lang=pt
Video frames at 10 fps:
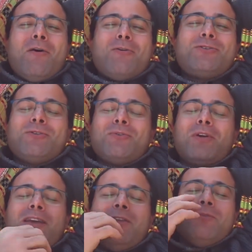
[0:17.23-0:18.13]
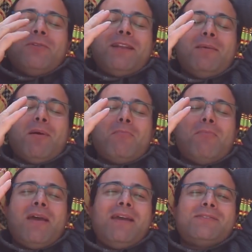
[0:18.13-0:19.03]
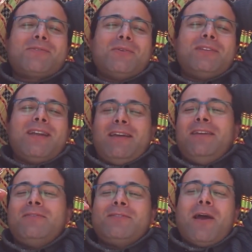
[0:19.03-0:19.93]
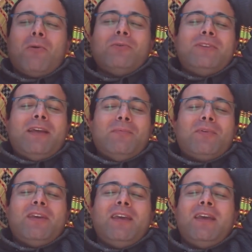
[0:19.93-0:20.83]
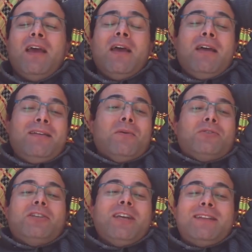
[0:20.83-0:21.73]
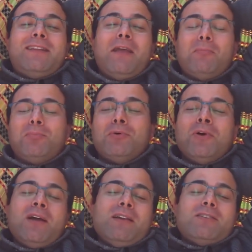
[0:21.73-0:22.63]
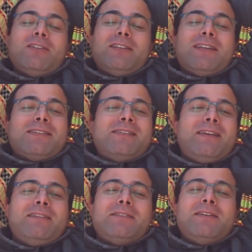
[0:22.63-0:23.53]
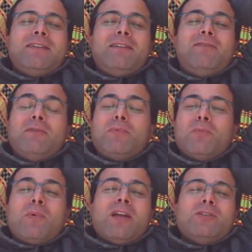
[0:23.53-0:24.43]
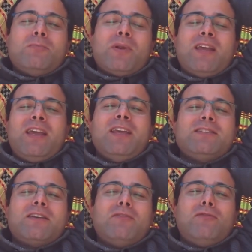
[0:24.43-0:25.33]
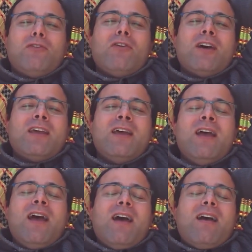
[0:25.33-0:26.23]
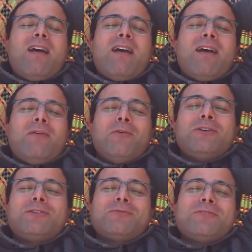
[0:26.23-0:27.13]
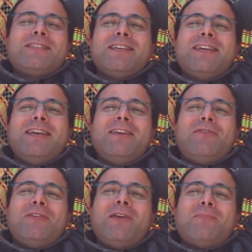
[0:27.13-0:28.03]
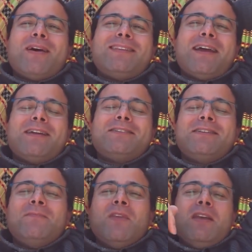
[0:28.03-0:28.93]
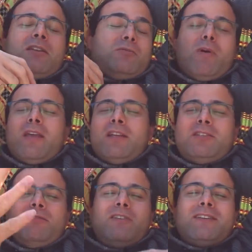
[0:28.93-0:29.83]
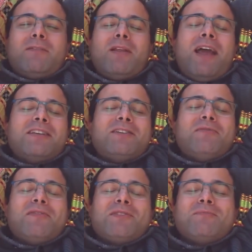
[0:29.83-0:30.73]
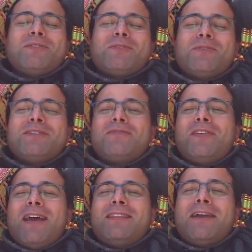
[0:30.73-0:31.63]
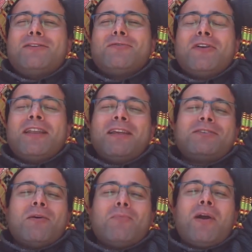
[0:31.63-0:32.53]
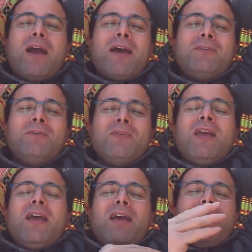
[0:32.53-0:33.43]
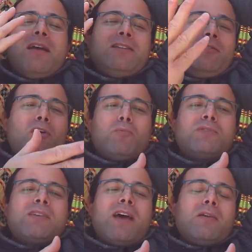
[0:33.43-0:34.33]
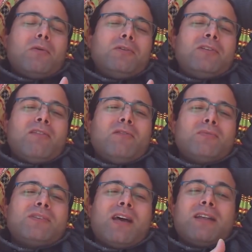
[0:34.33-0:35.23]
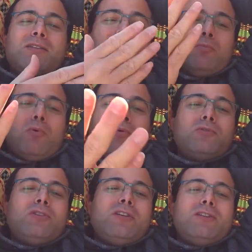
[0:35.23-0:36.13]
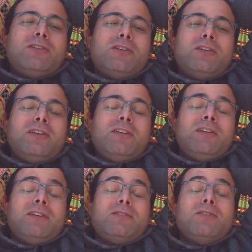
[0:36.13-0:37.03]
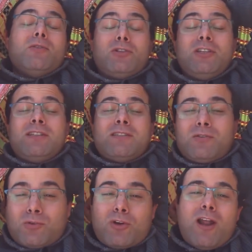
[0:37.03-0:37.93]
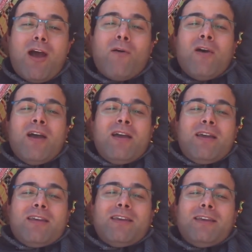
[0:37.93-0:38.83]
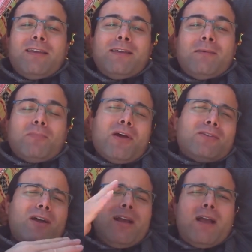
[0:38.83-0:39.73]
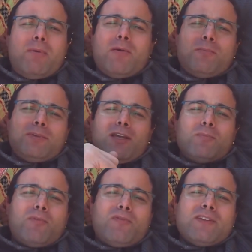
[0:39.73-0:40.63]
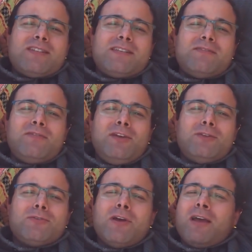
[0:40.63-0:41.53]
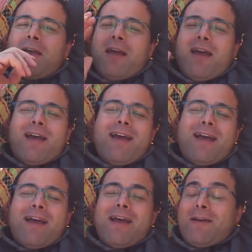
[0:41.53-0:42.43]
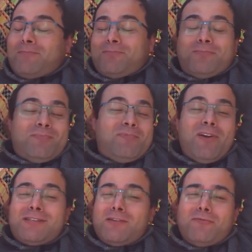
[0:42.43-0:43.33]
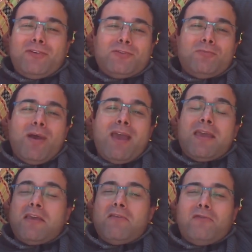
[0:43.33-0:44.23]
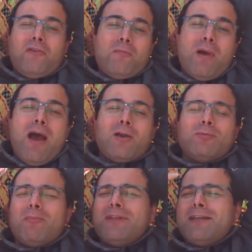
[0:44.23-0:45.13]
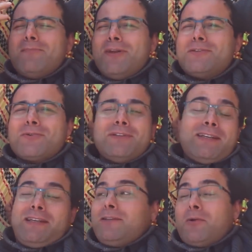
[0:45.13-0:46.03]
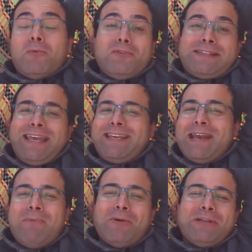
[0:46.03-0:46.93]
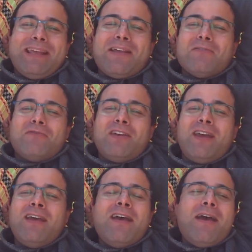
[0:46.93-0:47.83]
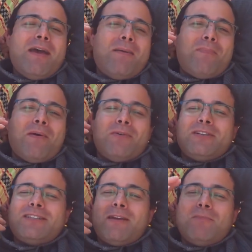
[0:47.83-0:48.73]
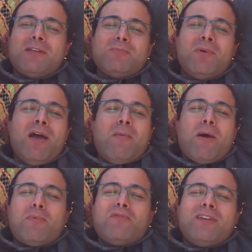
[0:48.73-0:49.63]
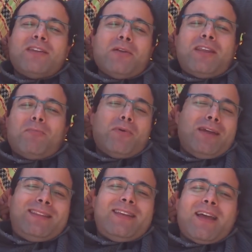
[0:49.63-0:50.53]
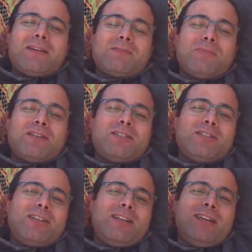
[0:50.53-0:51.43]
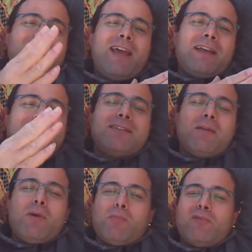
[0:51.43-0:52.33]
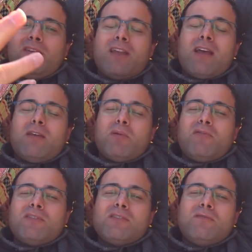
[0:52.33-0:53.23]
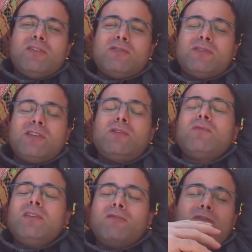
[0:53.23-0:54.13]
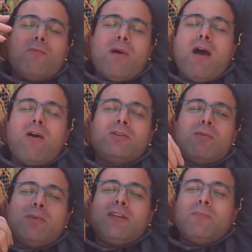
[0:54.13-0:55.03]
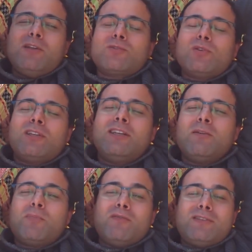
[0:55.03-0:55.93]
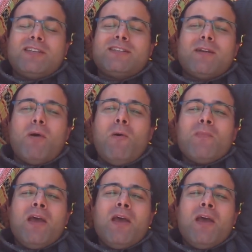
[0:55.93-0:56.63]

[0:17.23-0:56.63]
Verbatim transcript: Hoje eu estou aqui num clima bem descontraído, já há algum tempo que não tinha tempo de trazer de vir para um bocadinho para a rede aqui fora. É, hoje consegui, falei, opa, à tarde, de manhã tive a trabalhar, já tive a fazer um monte de coisa, falei, ah, à tarde eu vou relaxar um bocado. É, tive a almoçar, enquanto estava almoçar, achei um pouco de, de, de, notícias, de jornal. E pronto, olha, acabei optando por fazer esse vídeo. É, Vai ser um vídeo bem informal, de uma maneira bem descontraída, como vocês já puderam ver. Epa, hoje é mesmo para aproveitar o tempo, entre aspas, de relax e também aproveitar aqui para fazer um videozinho informal, de uma maneira bem descontraída para vocês, tá bom?